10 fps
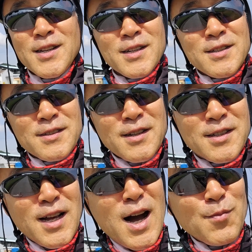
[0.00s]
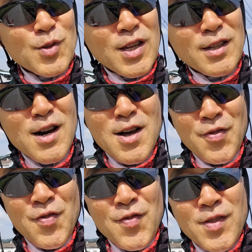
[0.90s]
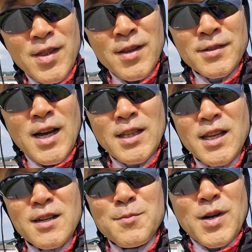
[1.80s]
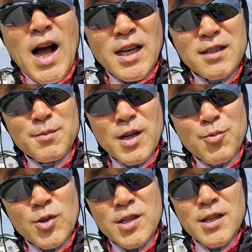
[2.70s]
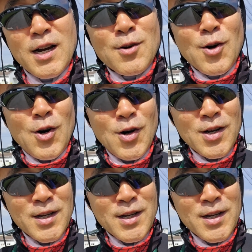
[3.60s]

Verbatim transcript: 그래서 그 다음부터는 산 이름 강 이름을 붙이지 않고